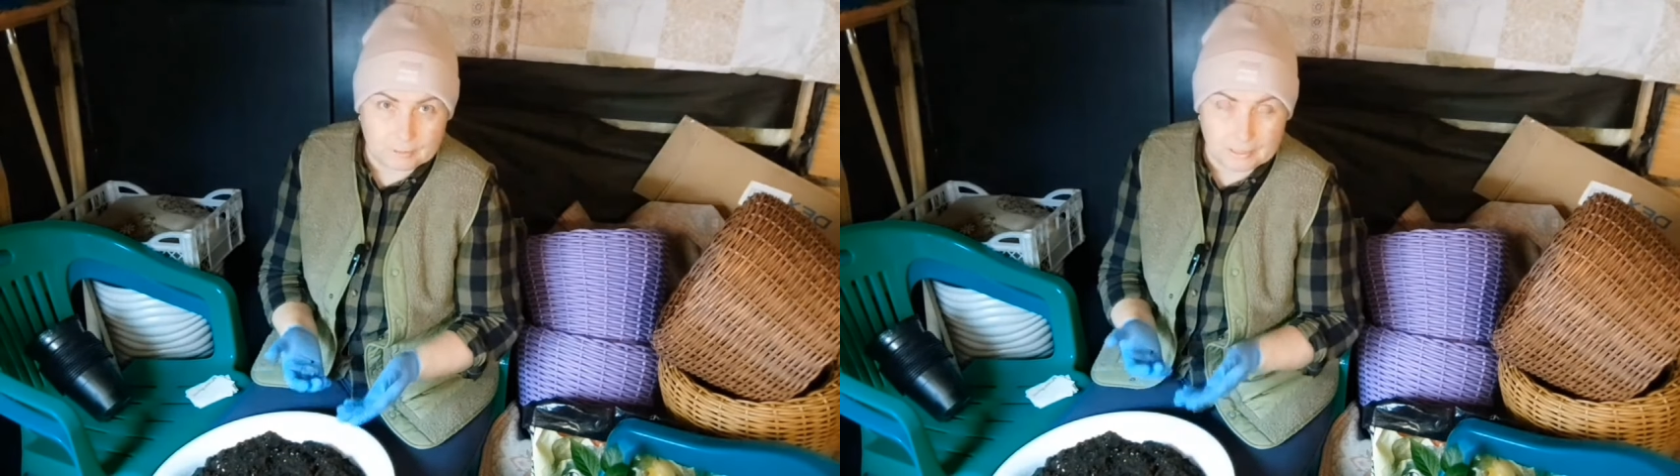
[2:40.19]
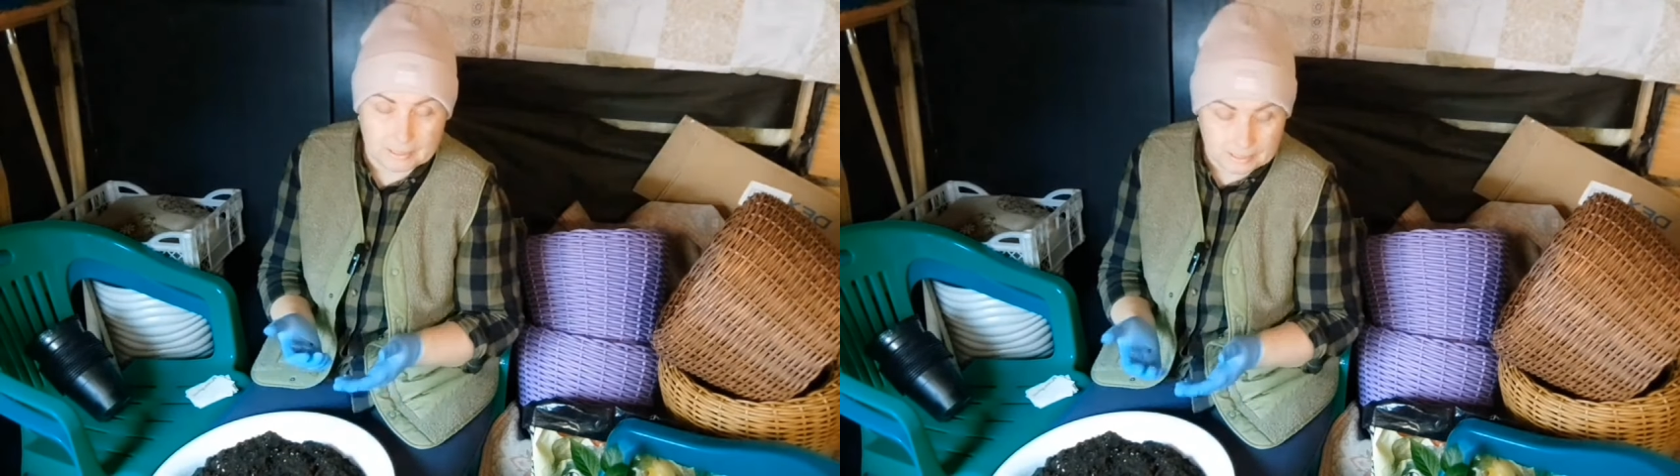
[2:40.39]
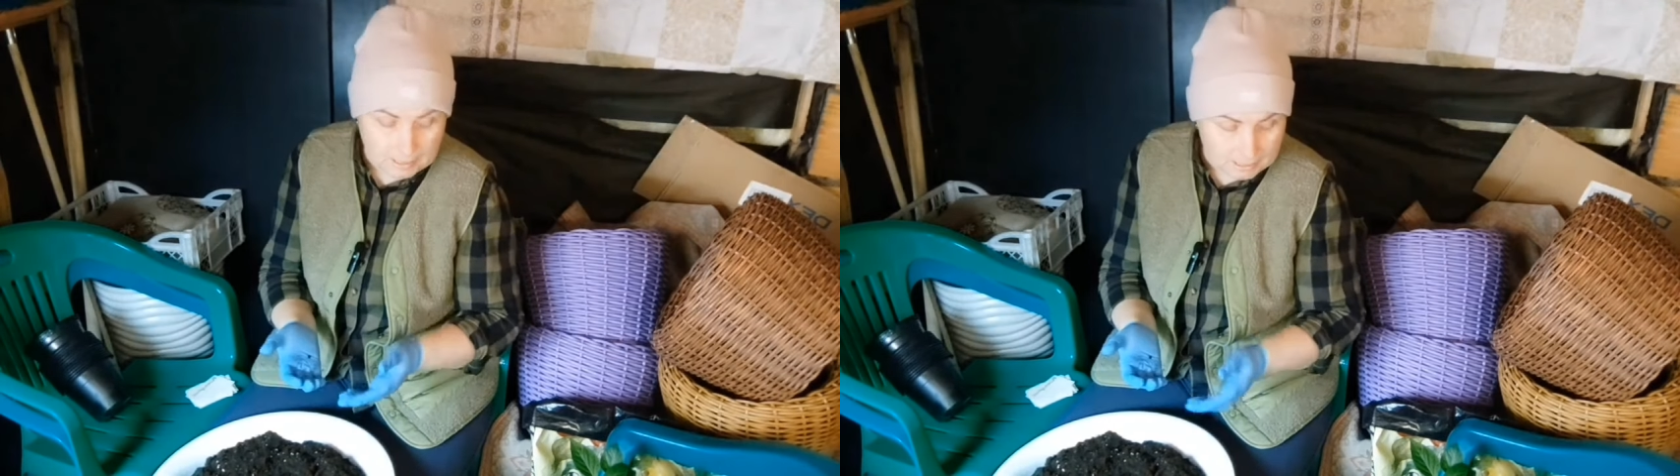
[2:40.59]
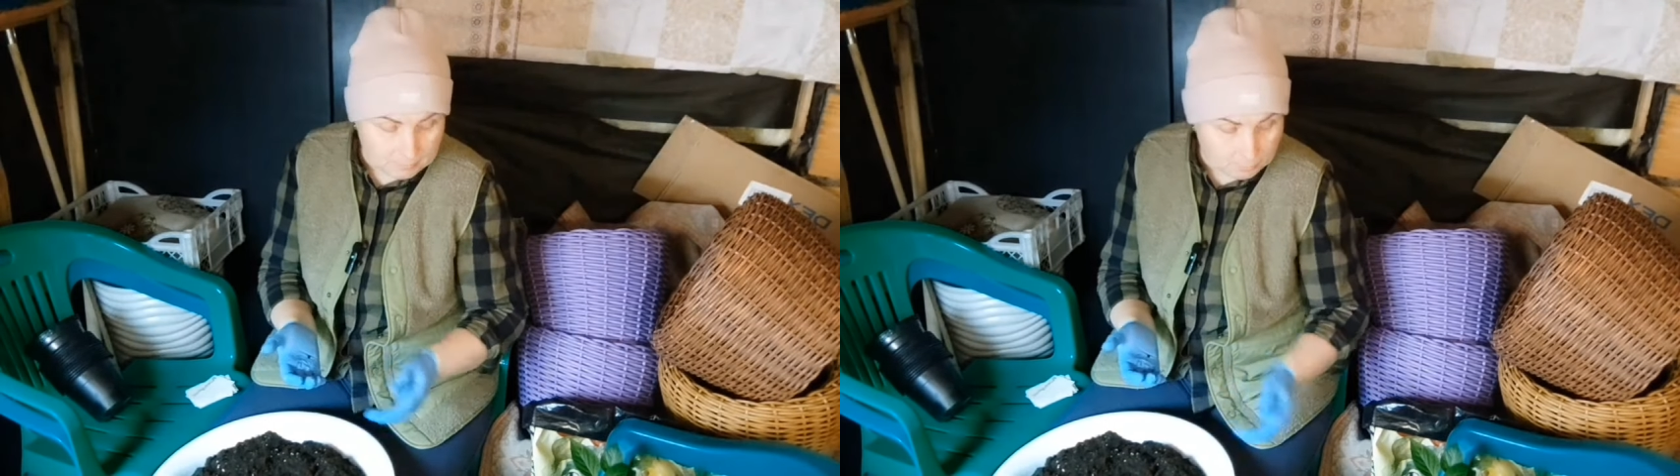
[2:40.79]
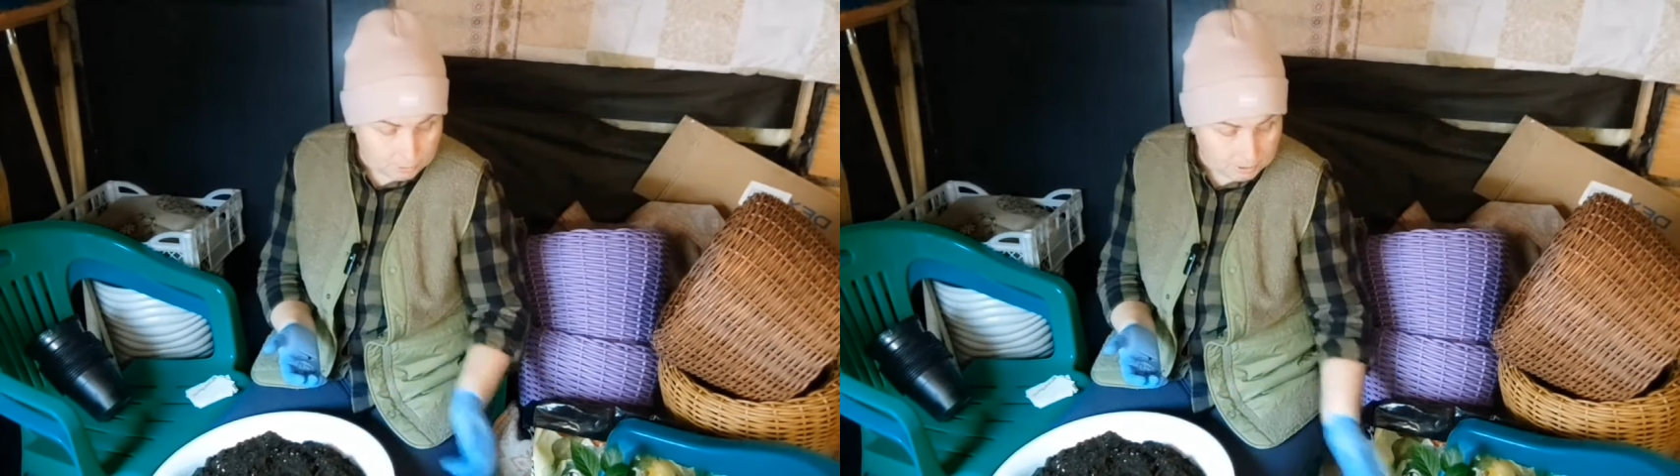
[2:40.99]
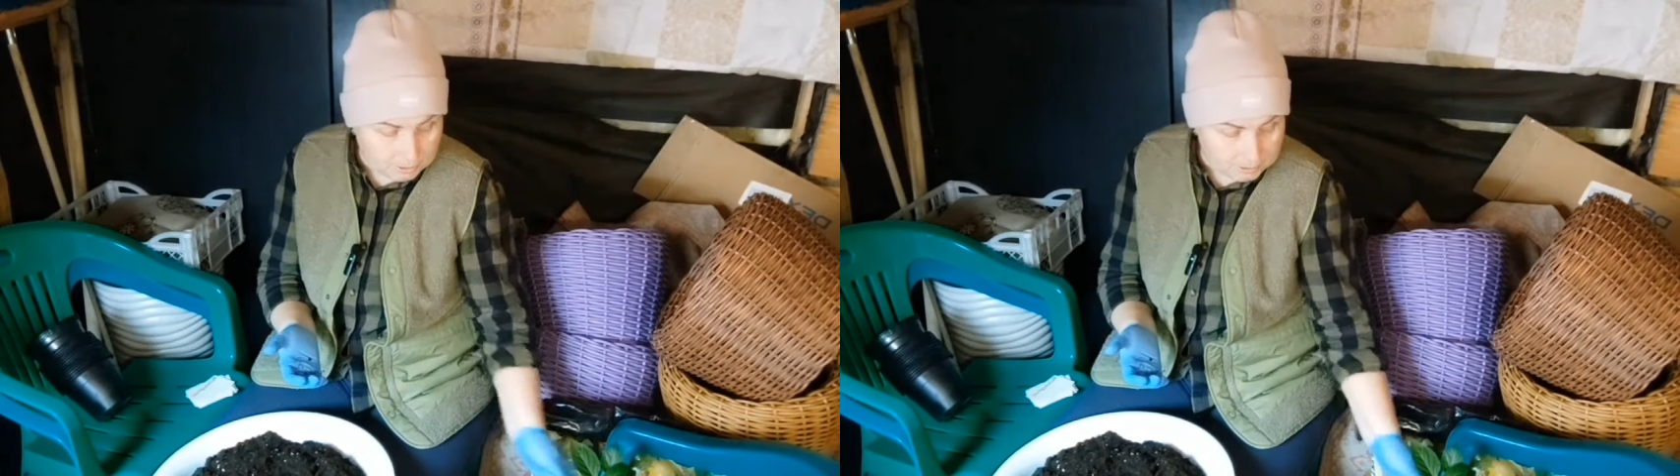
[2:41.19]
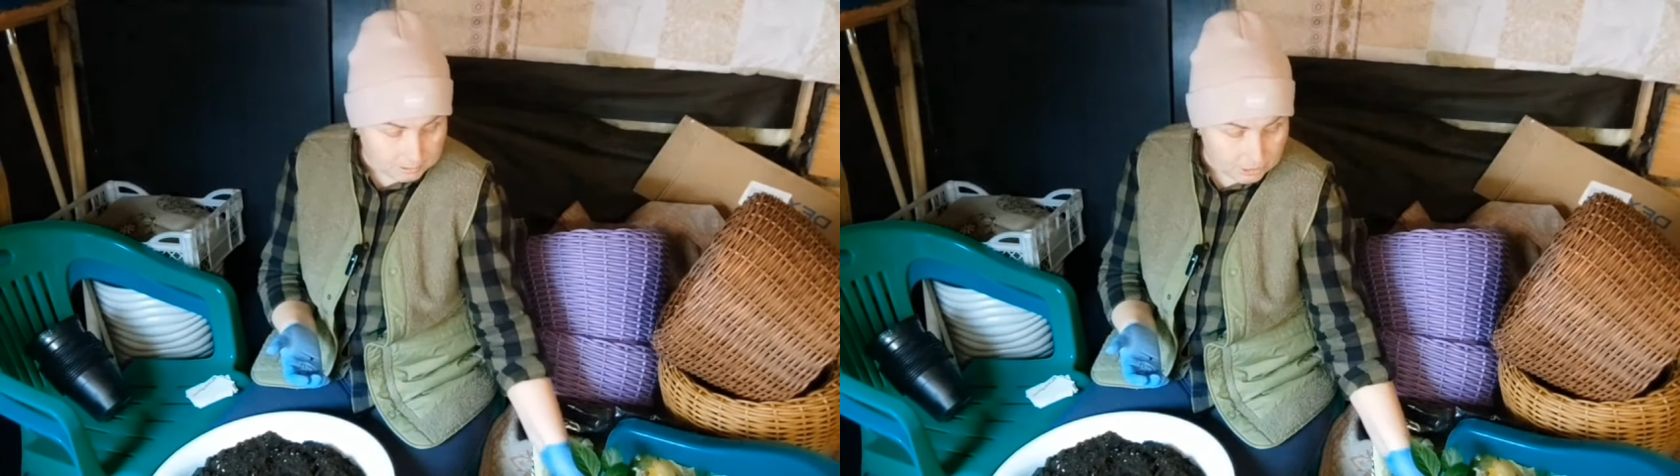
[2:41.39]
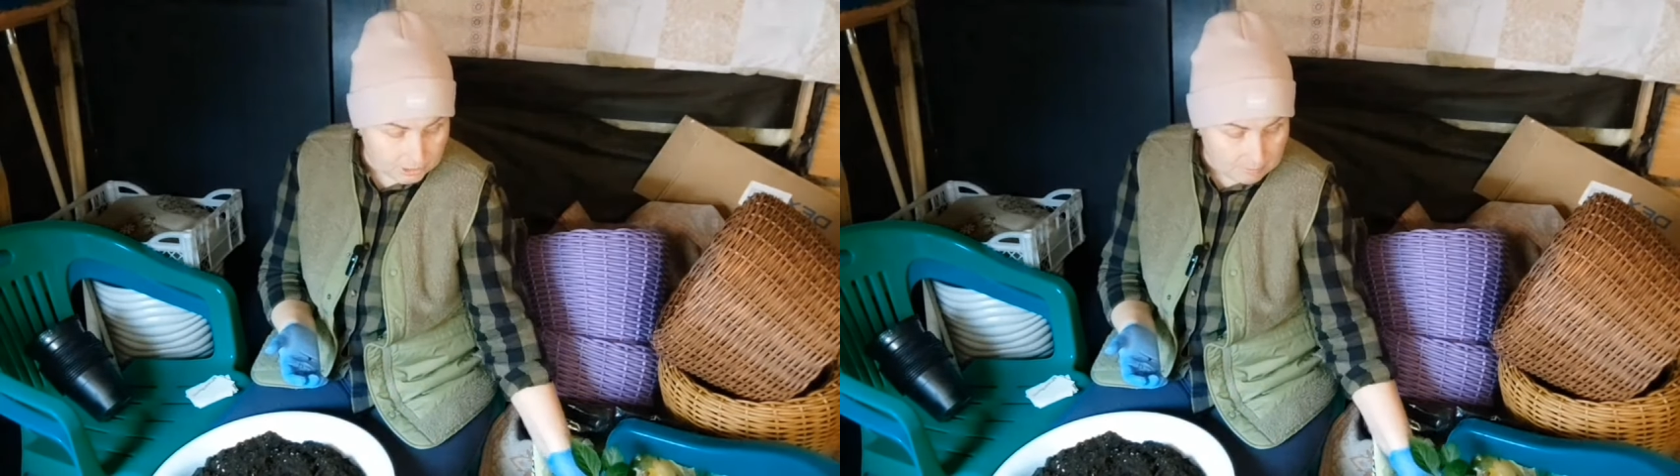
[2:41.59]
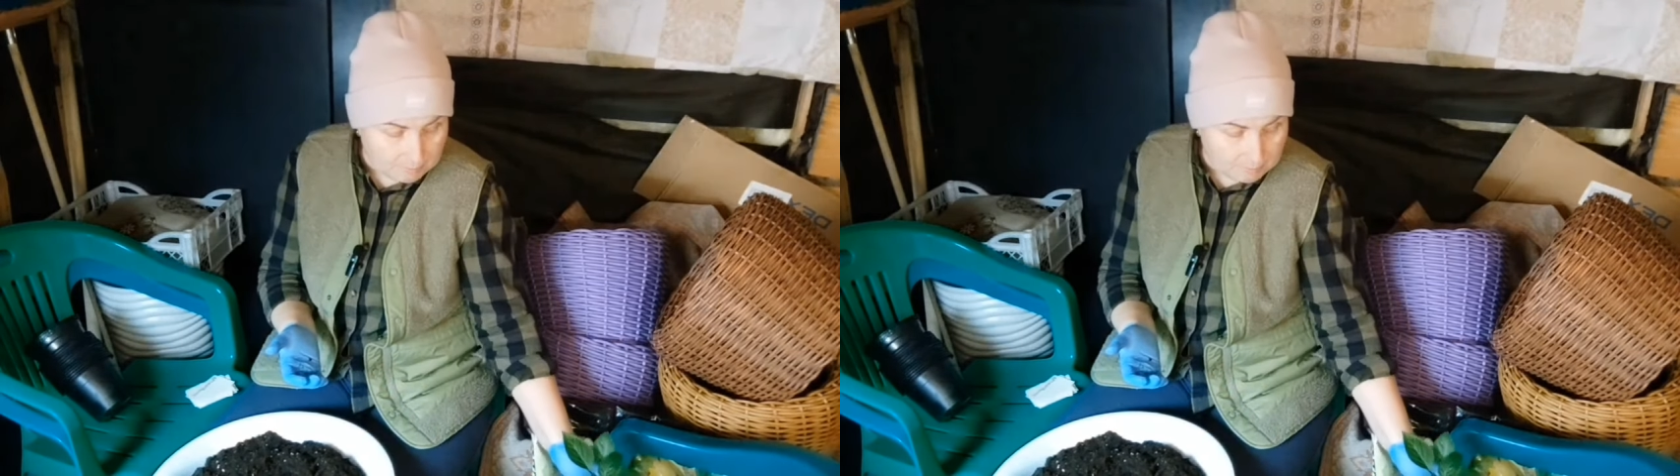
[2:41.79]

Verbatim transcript: на рассаде паутинный клещ.